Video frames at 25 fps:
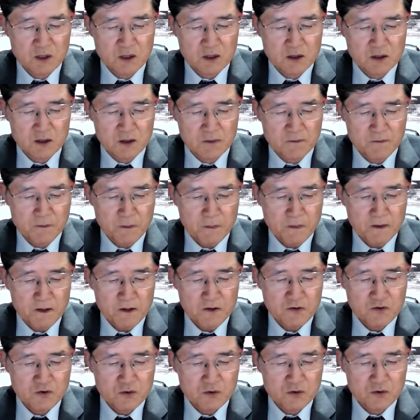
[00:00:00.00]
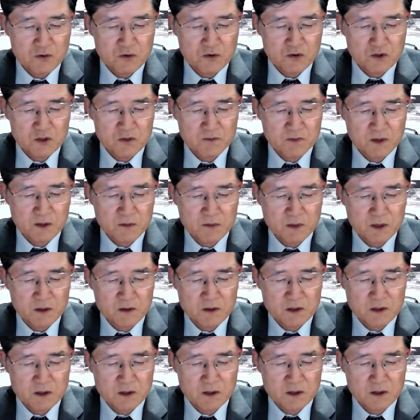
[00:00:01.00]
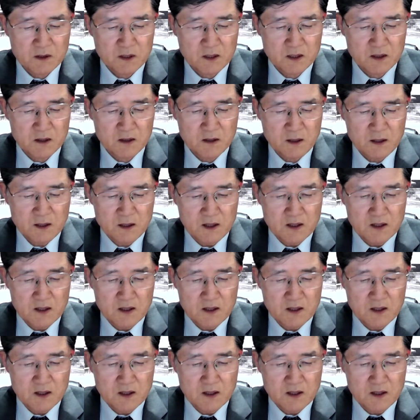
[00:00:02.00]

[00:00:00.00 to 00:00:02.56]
하니 숲곳의 방백들이 이르되